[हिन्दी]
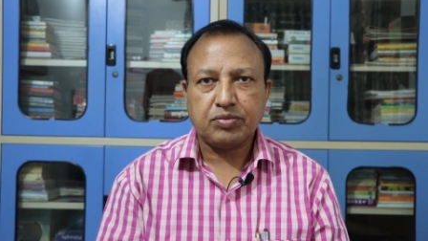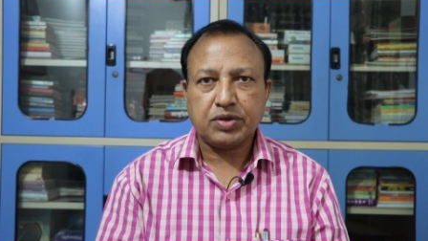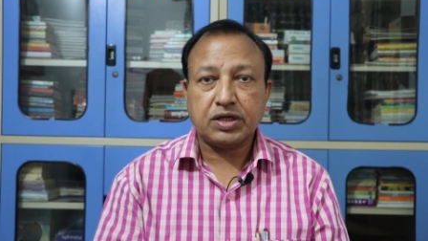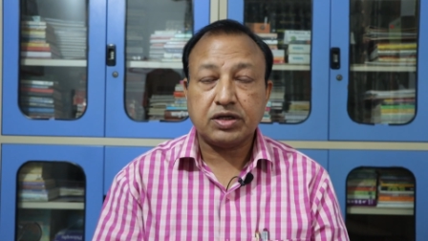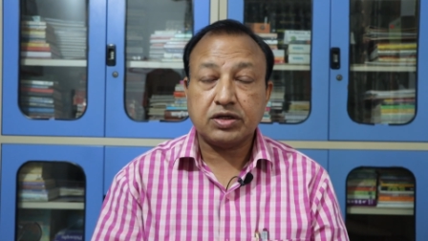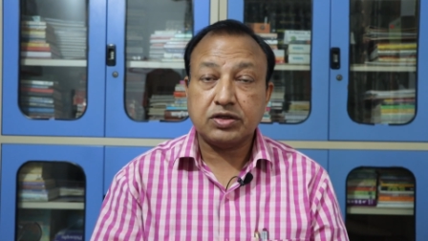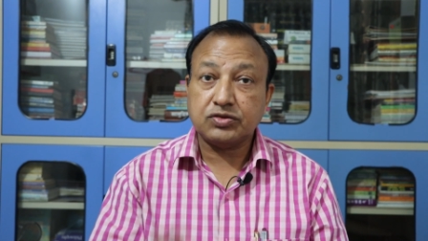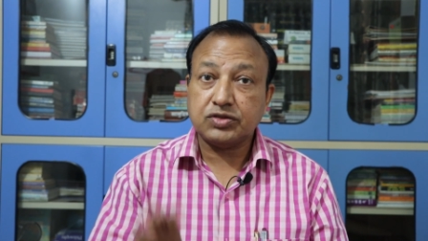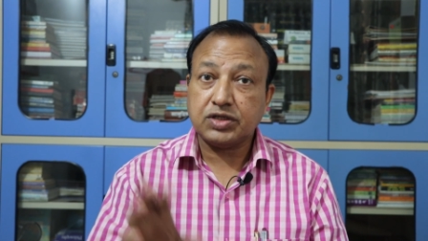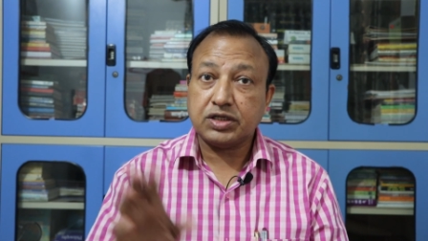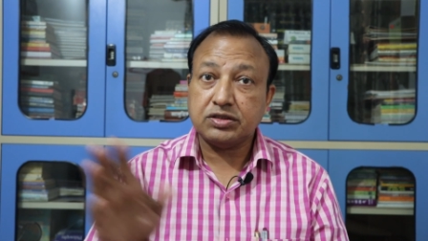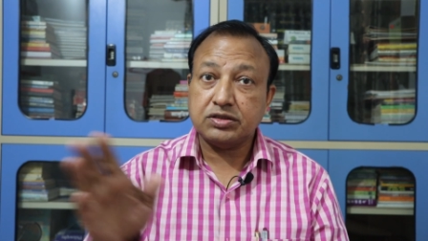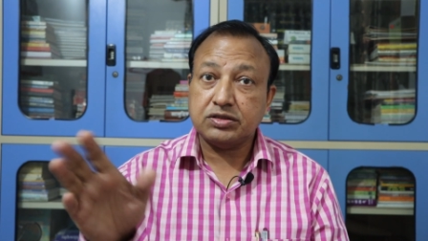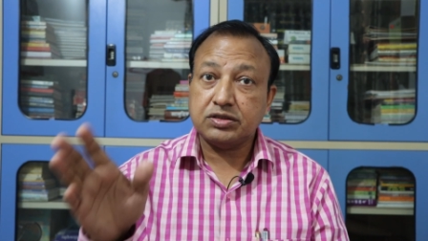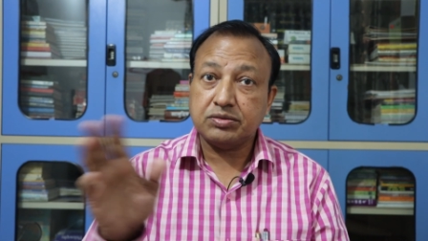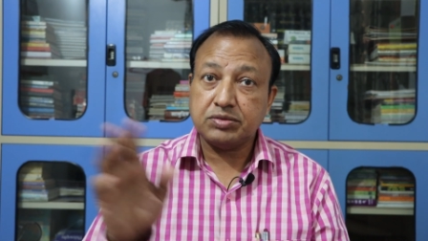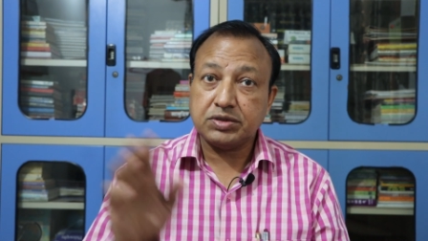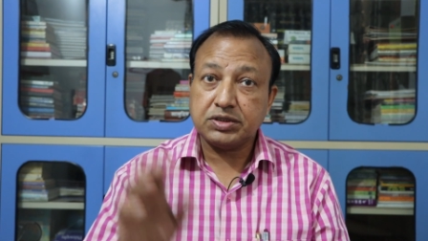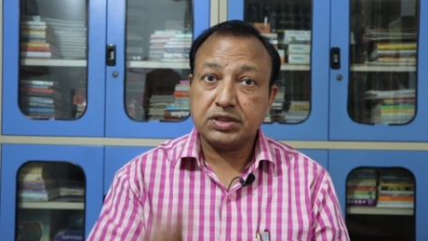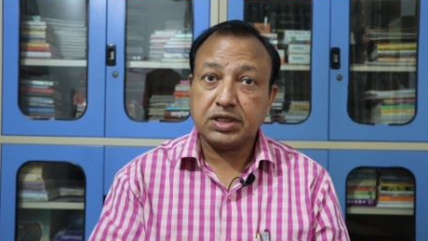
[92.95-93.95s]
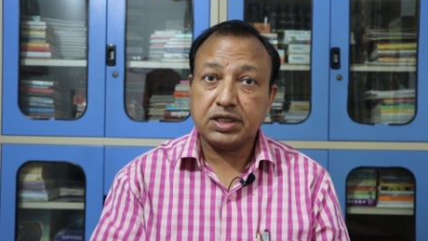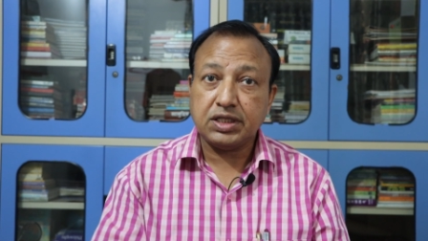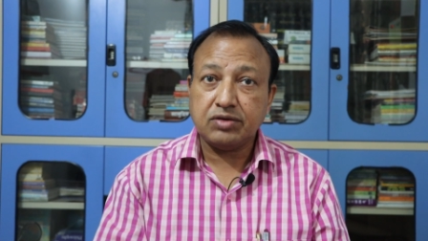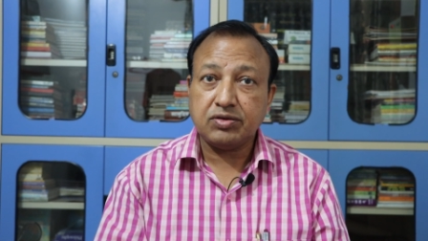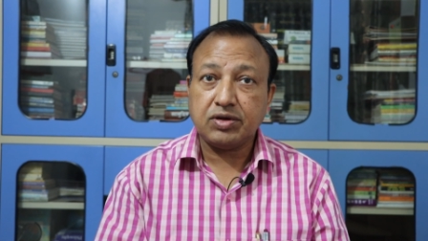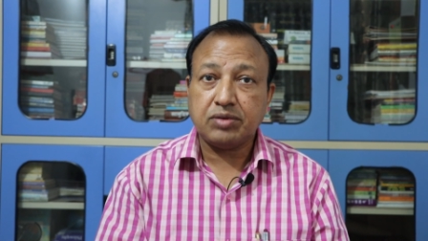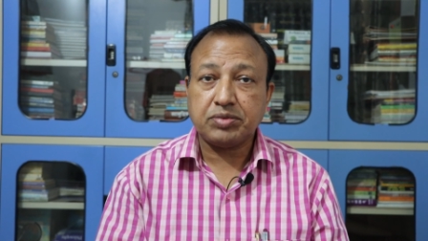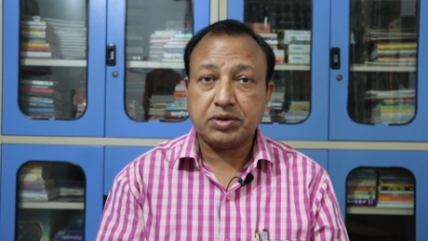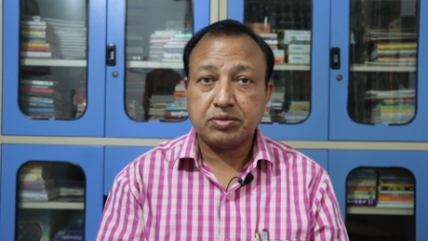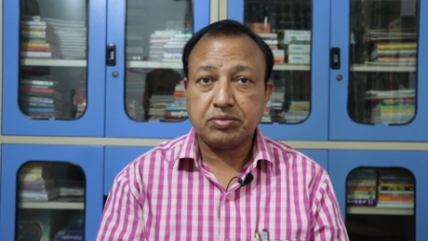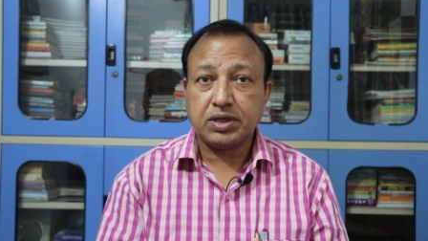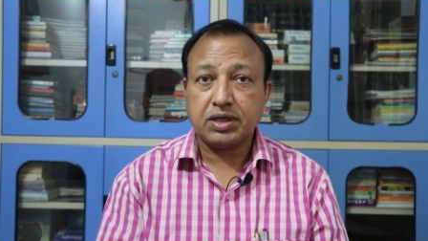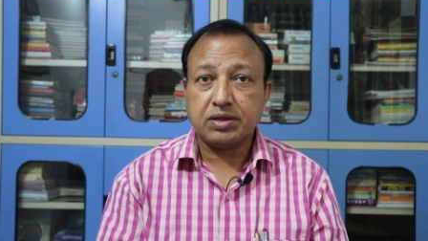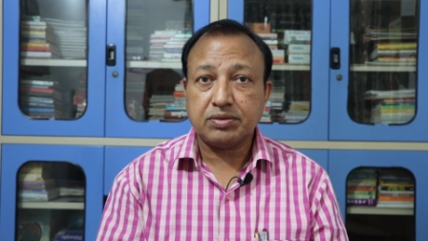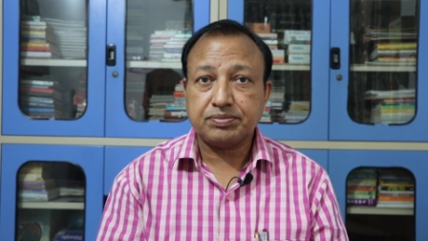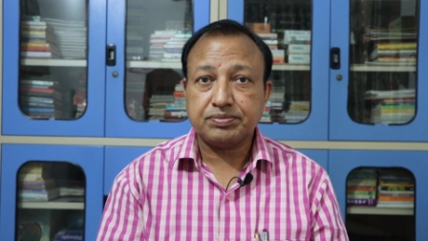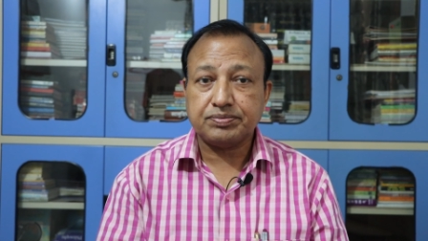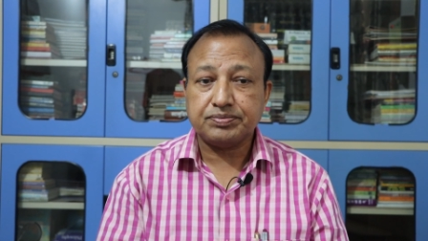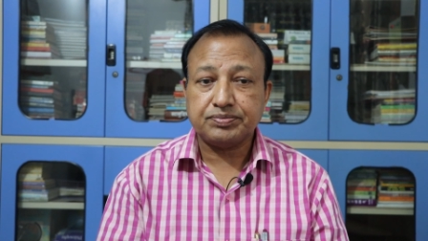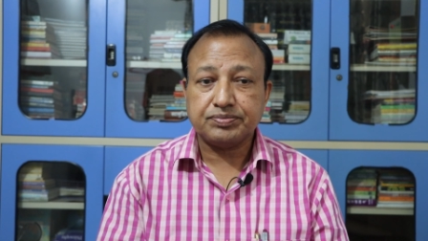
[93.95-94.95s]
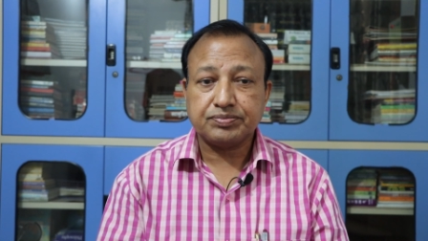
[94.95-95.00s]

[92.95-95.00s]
पार्किंग चार्ज जबकि ज़्यादा वहाँ पर बाहर